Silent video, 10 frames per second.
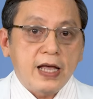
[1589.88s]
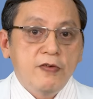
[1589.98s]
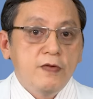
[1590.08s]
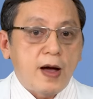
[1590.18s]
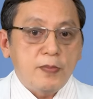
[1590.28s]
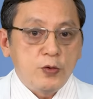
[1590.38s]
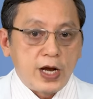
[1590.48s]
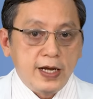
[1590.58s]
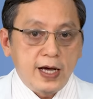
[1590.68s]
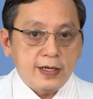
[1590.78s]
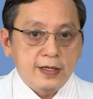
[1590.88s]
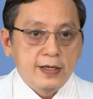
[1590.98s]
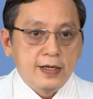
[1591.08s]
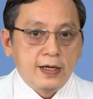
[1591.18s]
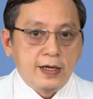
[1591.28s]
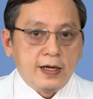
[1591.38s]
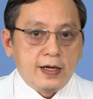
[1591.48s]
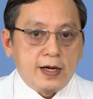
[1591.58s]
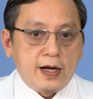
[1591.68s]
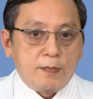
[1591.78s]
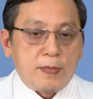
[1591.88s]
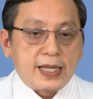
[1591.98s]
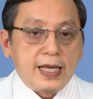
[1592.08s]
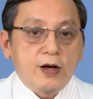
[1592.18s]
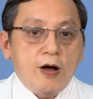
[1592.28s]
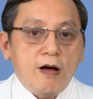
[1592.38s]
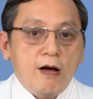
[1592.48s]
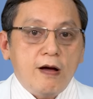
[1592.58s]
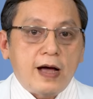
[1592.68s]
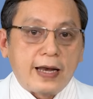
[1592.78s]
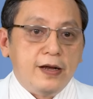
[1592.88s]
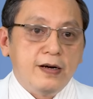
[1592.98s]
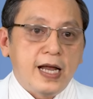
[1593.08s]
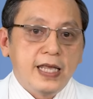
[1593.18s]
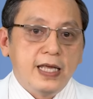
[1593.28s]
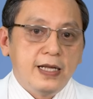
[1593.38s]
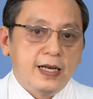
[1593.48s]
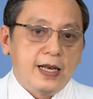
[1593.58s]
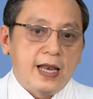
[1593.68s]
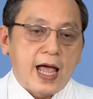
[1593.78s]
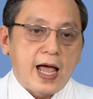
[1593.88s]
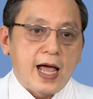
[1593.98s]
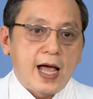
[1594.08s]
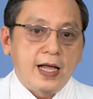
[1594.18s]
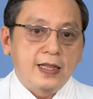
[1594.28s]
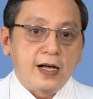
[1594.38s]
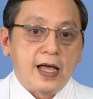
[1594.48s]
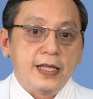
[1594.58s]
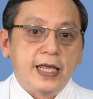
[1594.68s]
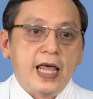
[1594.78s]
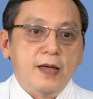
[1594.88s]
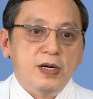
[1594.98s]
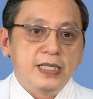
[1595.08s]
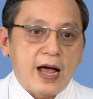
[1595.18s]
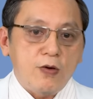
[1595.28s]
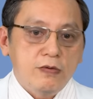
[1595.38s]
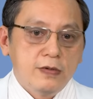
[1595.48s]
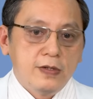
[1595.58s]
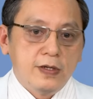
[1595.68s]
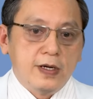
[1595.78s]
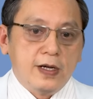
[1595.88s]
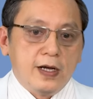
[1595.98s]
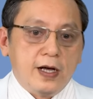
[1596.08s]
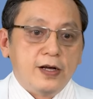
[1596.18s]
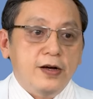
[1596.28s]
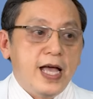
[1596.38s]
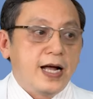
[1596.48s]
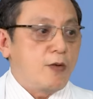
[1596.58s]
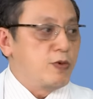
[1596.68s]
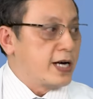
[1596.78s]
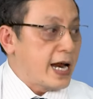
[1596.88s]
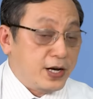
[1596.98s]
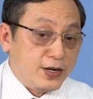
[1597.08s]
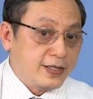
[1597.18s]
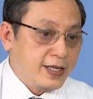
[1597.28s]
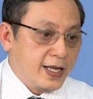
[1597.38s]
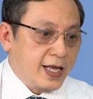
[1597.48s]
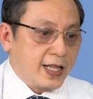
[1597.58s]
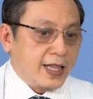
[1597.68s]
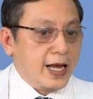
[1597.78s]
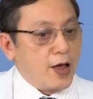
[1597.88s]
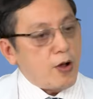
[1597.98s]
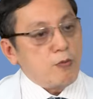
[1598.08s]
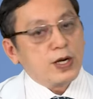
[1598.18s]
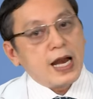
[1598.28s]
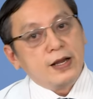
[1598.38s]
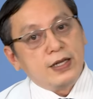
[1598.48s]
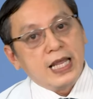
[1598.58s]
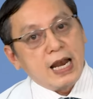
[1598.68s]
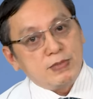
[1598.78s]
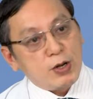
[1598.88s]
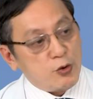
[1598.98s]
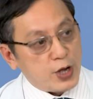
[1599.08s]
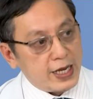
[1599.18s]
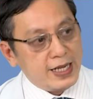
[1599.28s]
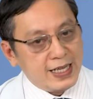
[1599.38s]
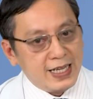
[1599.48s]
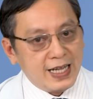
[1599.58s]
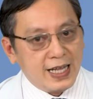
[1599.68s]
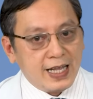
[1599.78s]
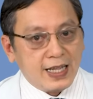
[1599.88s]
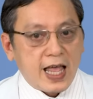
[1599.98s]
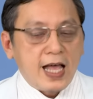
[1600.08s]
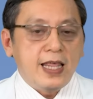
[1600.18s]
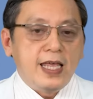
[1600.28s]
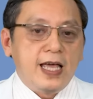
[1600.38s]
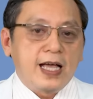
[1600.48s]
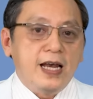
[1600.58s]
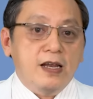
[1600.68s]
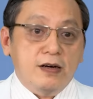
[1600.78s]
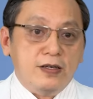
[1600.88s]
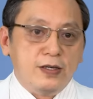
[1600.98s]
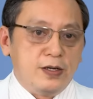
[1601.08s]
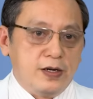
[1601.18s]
cái phương pháp điều trị hết yeah. Dạ. mà chỉ có ảnh hưởng là gì là thực hiện chỉ thị 16 rồi người dân không được ra đường yeah. Dạ. thì nếu không được ra đường thì làm sao điều trị thế thì ờ, cái lượng